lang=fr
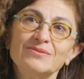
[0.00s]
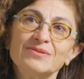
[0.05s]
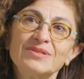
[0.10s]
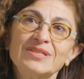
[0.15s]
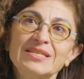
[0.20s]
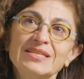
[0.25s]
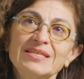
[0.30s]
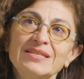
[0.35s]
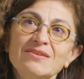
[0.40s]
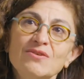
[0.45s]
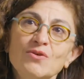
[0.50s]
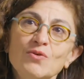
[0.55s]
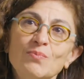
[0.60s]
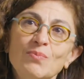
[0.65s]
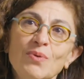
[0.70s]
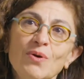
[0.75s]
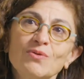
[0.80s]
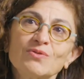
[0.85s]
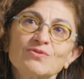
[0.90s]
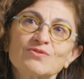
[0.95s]
qui
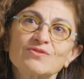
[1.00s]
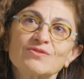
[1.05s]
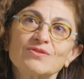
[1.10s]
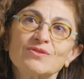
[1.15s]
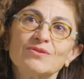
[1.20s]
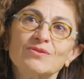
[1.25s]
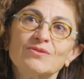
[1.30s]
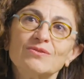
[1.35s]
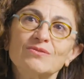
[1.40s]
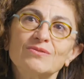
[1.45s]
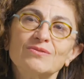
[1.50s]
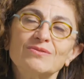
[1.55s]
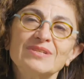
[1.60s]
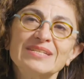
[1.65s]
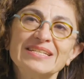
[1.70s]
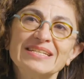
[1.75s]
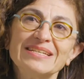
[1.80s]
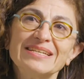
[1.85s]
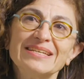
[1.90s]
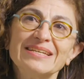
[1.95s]
pense
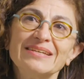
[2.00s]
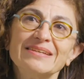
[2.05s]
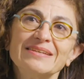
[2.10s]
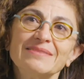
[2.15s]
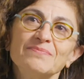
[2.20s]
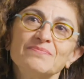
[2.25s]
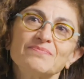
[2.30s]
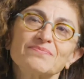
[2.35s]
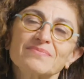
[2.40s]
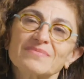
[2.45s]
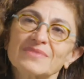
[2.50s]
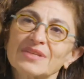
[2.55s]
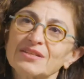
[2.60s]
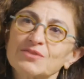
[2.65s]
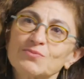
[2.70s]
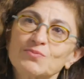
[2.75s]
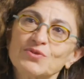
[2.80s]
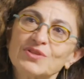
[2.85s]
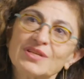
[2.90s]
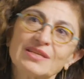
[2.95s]
les,
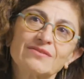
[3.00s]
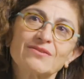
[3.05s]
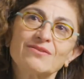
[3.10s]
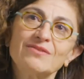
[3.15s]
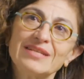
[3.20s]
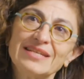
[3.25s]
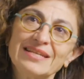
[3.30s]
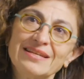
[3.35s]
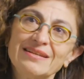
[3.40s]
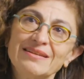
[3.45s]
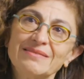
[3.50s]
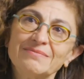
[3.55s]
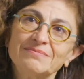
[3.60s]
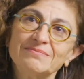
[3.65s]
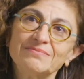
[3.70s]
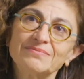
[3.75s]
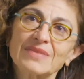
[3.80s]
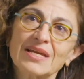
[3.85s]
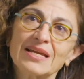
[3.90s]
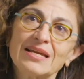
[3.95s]
peut-être les,
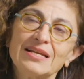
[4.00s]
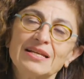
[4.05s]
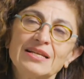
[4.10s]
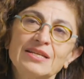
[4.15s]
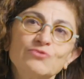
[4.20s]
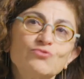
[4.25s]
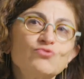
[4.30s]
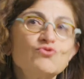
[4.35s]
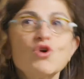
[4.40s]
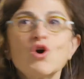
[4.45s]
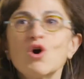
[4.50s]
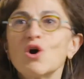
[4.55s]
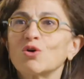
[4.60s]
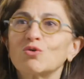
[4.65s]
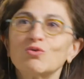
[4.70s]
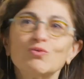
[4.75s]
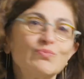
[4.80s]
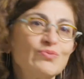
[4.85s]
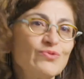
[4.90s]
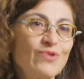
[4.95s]
les douleurs
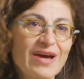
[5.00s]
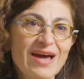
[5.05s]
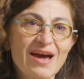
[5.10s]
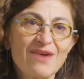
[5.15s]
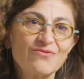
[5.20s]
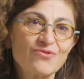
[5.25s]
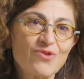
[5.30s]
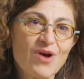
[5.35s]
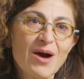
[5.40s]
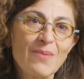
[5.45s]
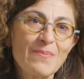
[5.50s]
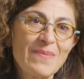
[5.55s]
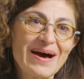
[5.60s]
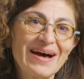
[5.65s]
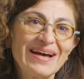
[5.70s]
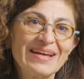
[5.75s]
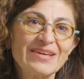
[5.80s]
qu'on pourrait avoir par